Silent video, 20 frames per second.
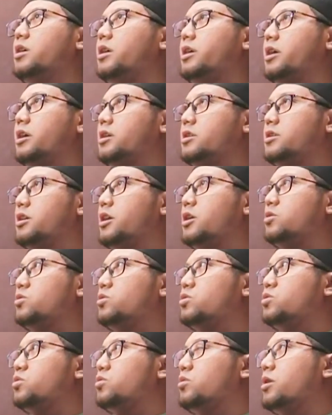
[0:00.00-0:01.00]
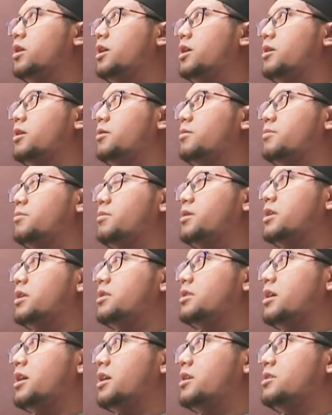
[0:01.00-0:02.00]
yang dia itu juga
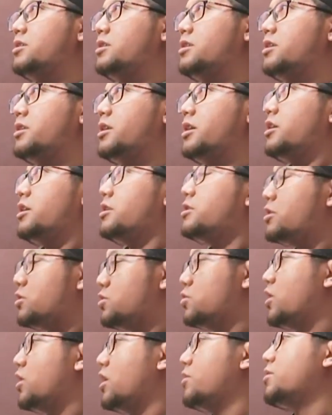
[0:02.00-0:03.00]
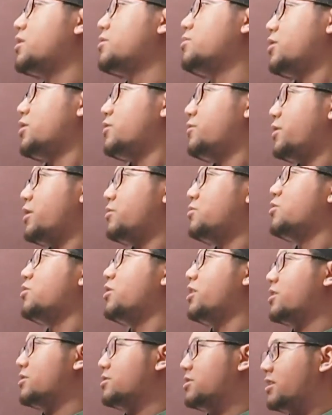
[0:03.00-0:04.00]
menyatakan dirinya kita juga amar ma'ruf nahi
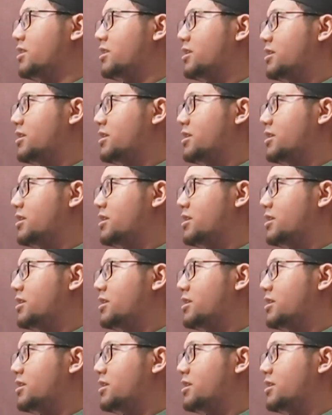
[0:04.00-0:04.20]
munkar zat.